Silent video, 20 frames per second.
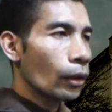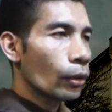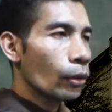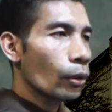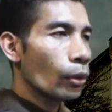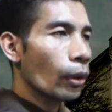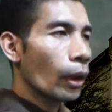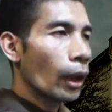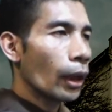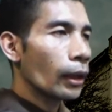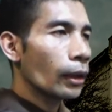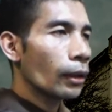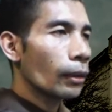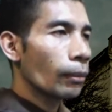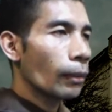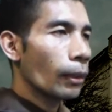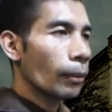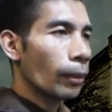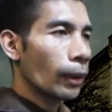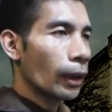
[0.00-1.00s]

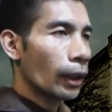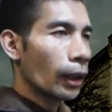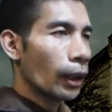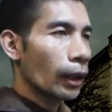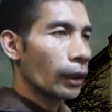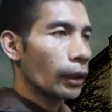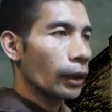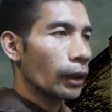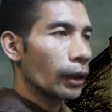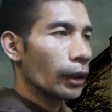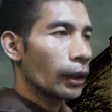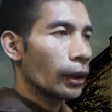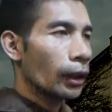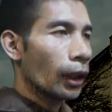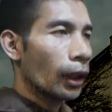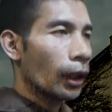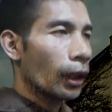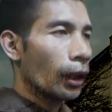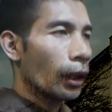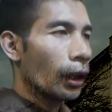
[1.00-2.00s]
Tuhan memberkati
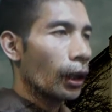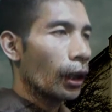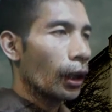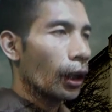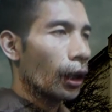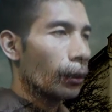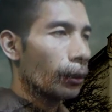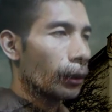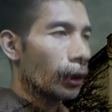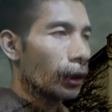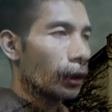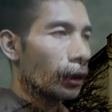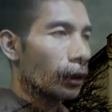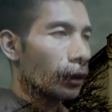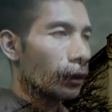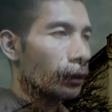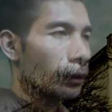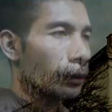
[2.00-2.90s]
kita. Amin.